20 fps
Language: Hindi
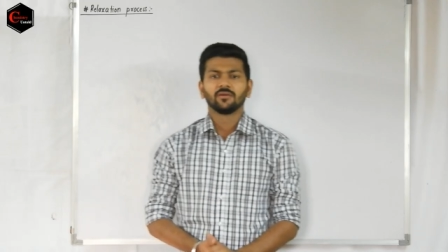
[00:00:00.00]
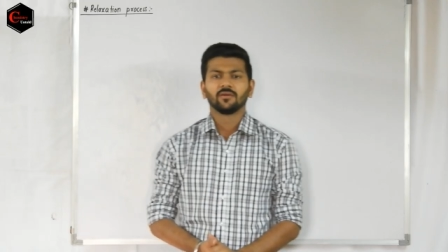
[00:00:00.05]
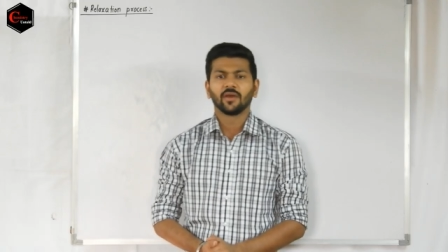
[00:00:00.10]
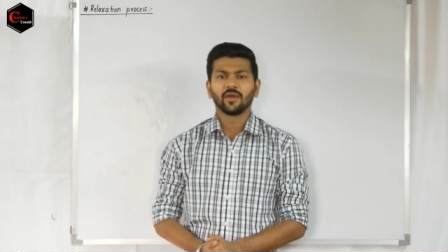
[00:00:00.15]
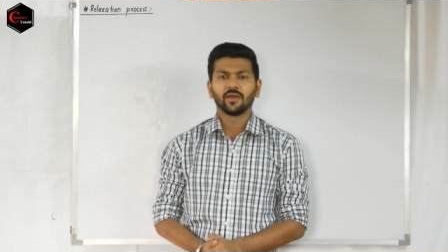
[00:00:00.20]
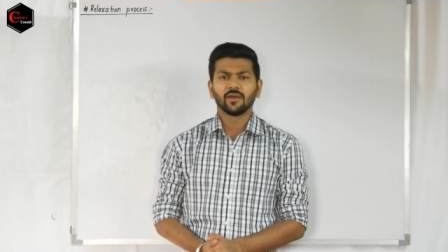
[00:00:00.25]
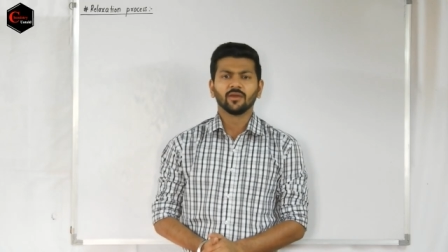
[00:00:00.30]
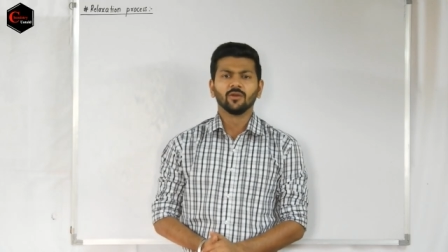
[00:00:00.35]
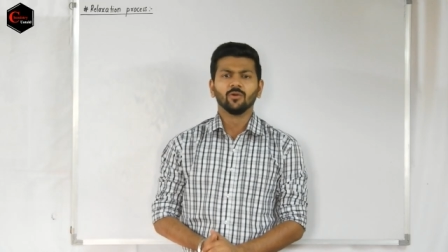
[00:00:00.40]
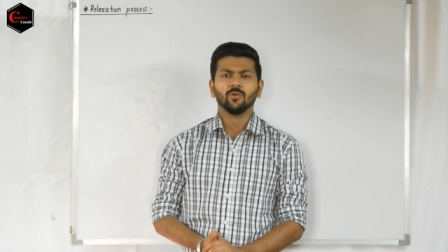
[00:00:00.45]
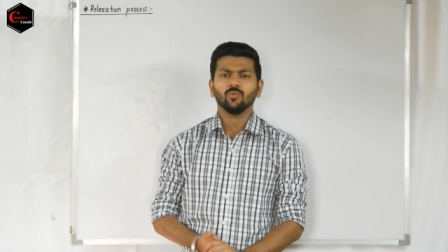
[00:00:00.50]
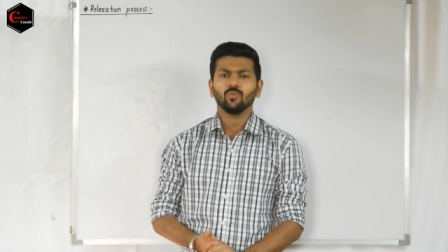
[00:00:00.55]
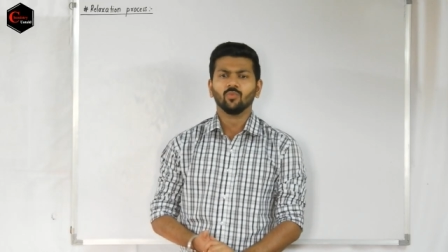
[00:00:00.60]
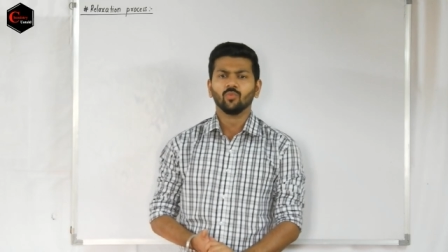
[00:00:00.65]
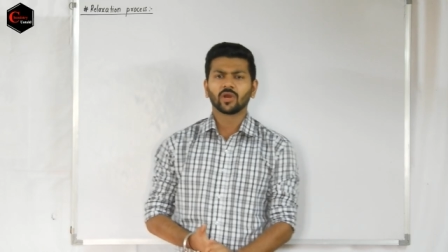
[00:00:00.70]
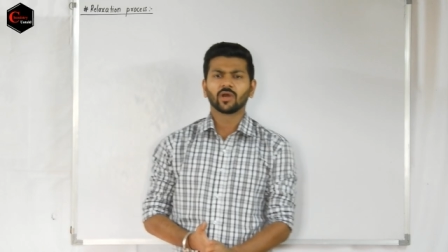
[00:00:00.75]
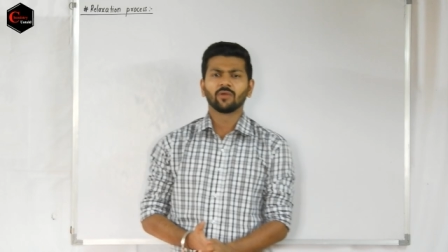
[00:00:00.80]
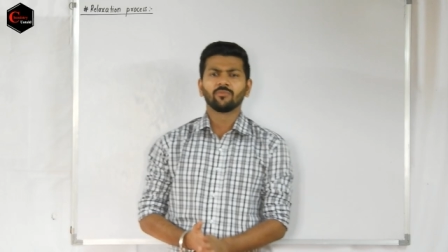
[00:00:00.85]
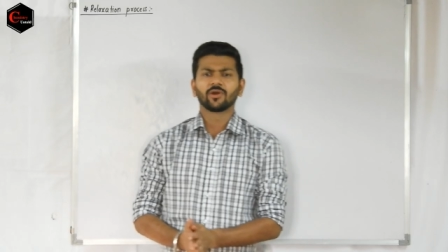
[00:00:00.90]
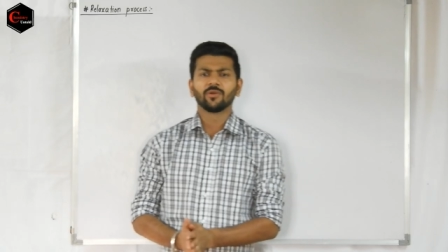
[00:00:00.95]
हे हेलो
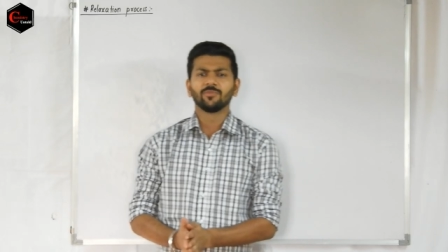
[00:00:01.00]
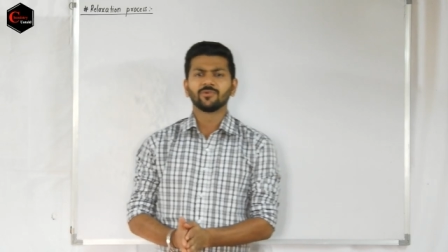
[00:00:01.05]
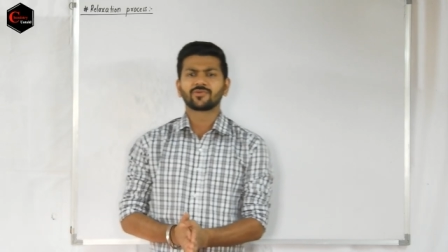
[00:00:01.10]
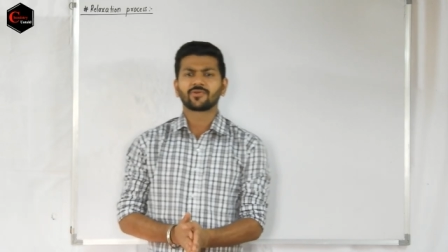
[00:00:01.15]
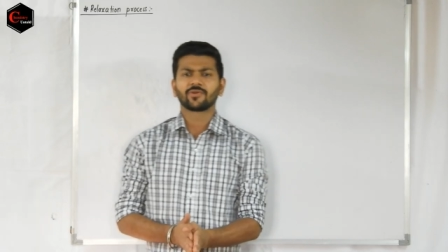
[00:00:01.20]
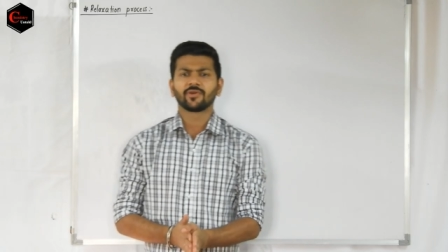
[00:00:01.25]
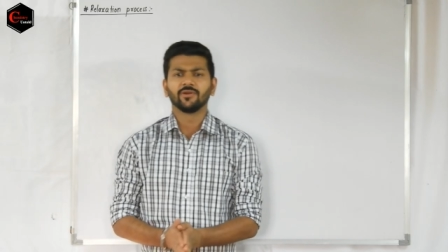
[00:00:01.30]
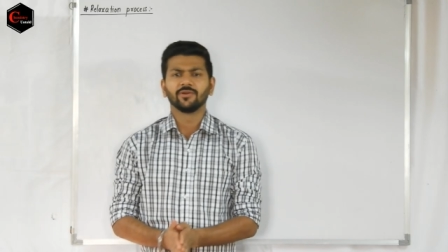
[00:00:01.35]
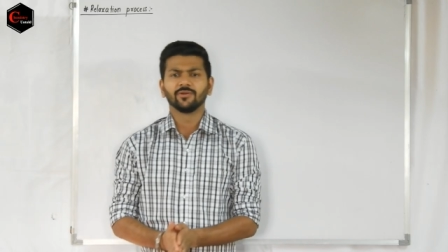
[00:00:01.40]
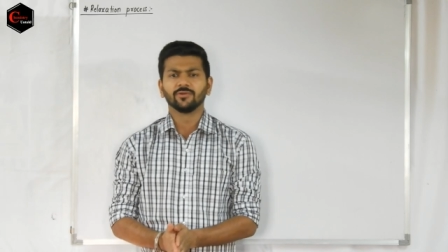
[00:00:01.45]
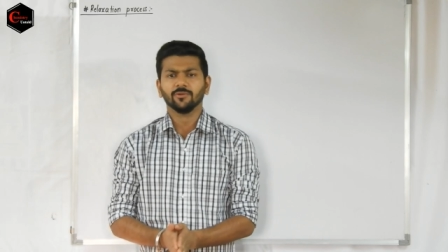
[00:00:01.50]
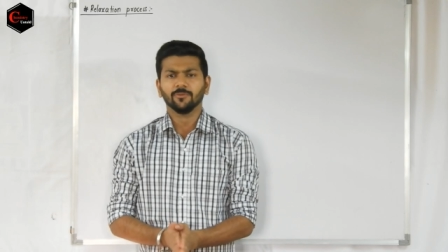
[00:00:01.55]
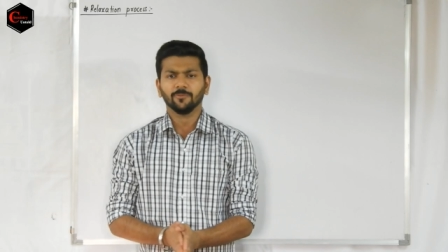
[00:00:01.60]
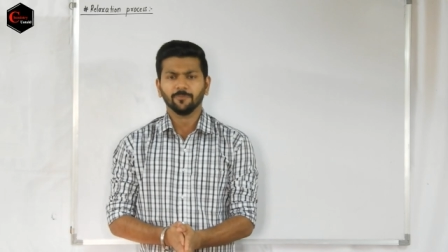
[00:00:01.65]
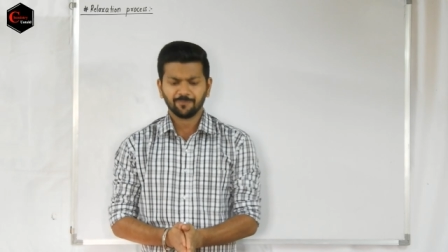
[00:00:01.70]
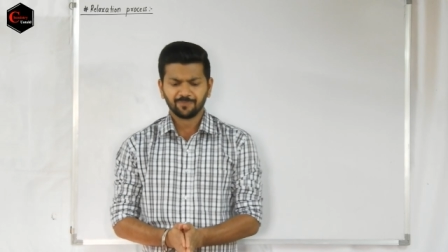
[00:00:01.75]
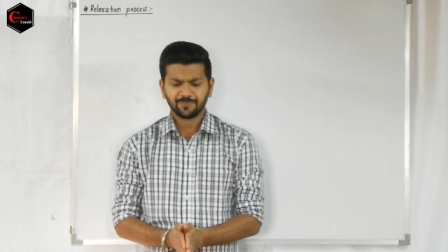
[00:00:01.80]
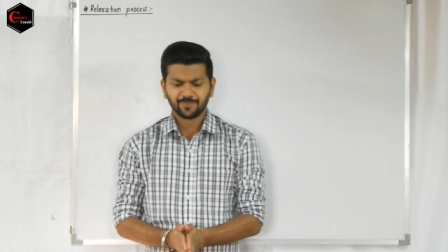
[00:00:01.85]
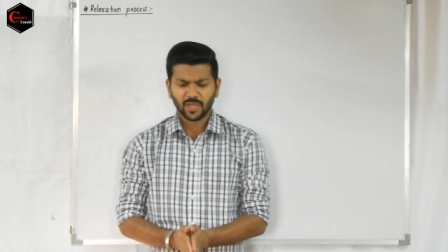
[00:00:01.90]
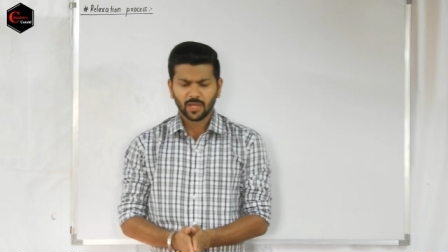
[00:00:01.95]
वेलकम टू केमिस्ट्री एंड
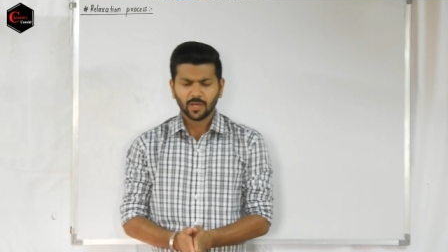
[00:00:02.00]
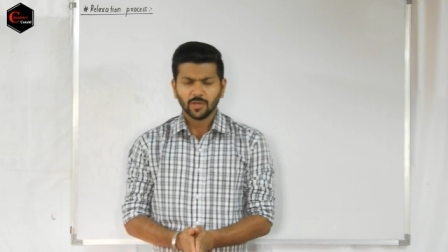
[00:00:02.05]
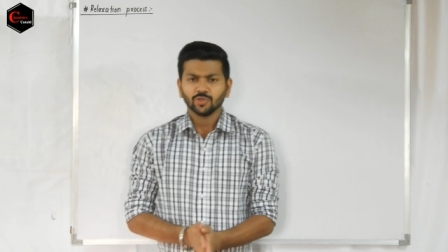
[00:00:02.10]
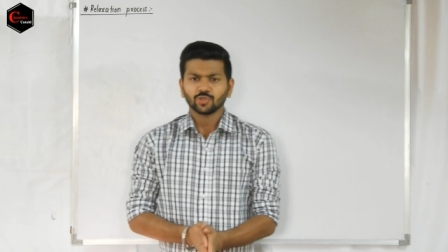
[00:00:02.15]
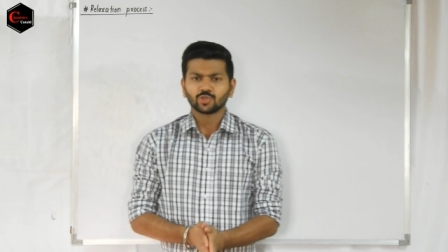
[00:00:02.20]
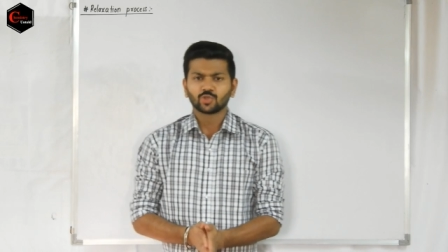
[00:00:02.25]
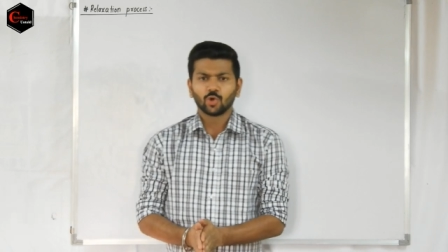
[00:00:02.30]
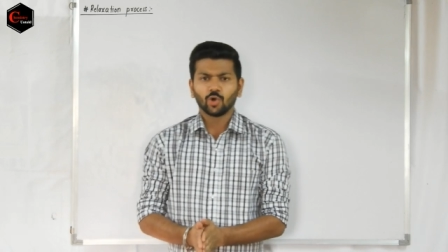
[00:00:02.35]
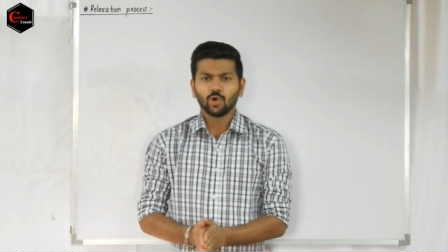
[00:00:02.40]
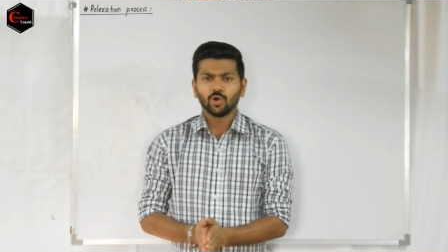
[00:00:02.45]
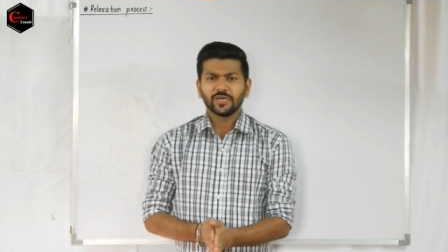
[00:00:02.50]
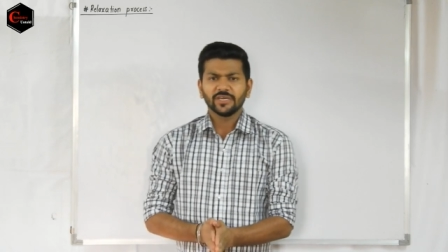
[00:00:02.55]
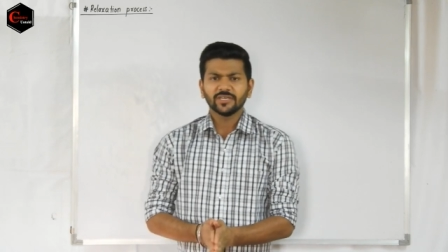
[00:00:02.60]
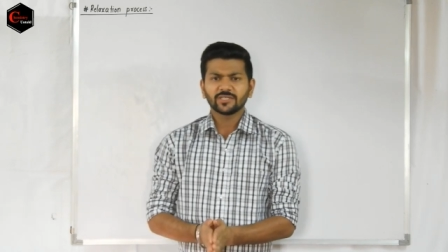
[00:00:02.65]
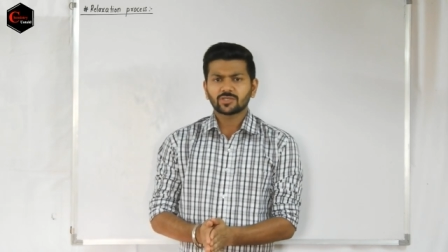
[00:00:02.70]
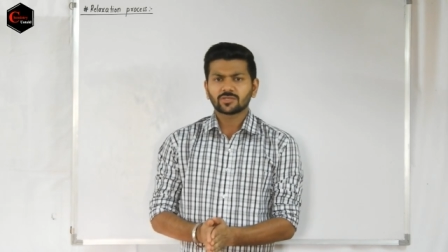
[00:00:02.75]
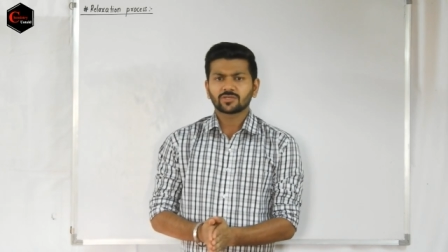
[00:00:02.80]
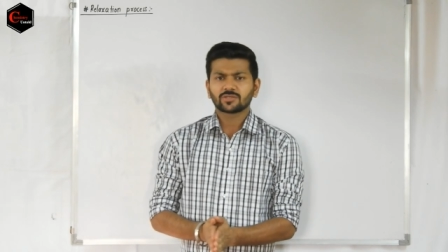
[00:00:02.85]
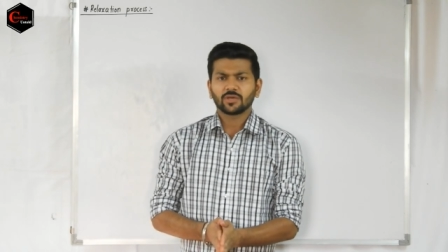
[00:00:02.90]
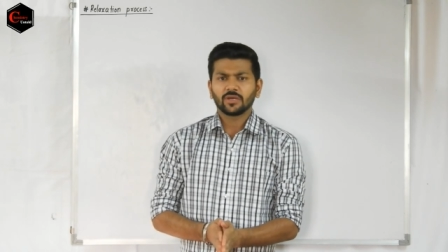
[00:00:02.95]
सो इस